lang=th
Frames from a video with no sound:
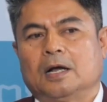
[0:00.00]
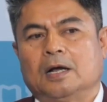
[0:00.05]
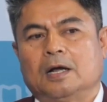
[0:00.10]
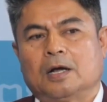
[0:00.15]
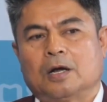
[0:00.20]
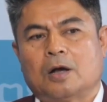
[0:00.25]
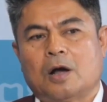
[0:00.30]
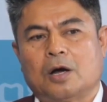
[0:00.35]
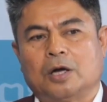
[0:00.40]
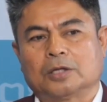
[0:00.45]

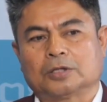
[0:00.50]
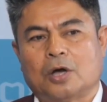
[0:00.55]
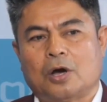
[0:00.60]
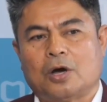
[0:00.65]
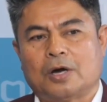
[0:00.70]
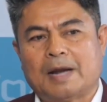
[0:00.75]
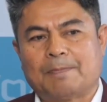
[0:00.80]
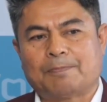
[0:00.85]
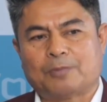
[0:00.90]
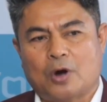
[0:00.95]
กกต
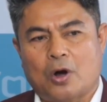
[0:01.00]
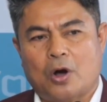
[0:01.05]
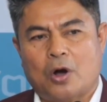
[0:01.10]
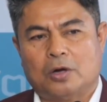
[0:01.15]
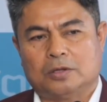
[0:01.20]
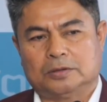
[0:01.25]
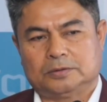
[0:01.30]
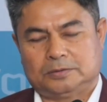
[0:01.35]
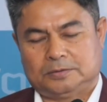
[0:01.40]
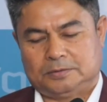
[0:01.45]
รับรอง
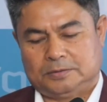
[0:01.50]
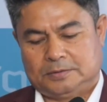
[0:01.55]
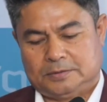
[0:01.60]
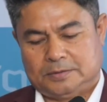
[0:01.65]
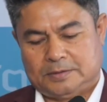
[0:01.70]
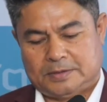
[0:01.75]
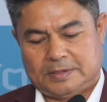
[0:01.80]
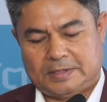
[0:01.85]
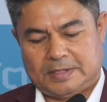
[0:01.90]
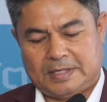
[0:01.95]

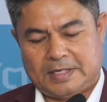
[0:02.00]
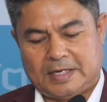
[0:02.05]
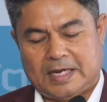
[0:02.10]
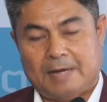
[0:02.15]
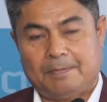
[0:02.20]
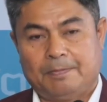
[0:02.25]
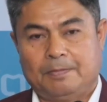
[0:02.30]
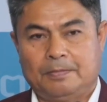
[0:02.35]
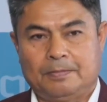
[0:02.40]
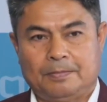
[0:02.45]
นะครับ
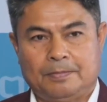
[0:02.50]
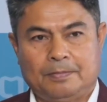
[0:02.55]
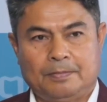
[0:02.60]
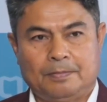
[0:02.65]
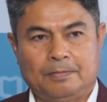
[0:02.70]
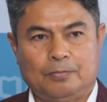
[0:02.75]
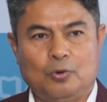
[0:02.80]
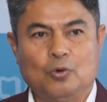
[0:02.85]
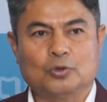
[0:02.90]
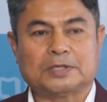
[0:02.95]

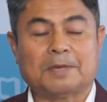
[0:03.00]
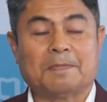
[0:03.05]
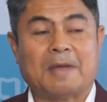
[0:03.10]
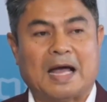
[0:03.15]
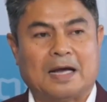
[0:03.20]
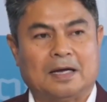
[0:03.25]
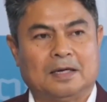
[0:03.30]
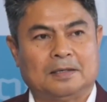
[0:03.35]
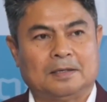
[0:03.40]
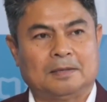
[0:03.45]
ผู้สมัค
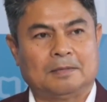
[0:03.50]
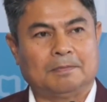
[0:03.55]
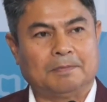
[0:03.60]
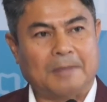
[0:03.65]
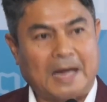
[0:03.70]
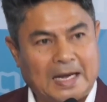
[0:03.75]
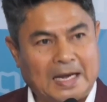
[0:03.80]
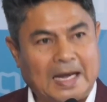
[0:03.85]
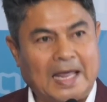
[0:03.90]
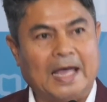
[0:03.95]
รไป
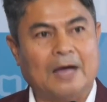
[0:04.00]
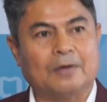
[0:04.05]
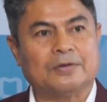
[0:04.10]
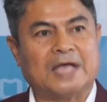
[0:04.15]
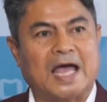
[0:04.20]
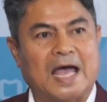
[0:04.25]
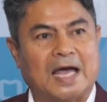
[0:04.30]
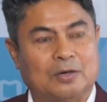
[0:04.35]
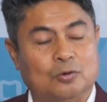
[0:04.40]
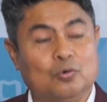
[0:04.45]
แล้วอ
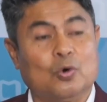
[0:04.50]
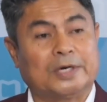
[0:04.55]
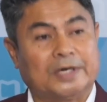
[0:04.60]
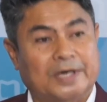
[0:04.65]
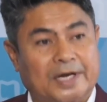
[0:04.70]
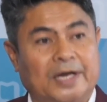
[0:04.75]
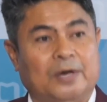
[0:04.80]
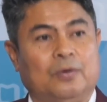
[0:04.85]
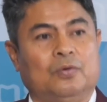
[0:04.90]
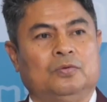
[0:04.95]
ย่างรวดเร็ว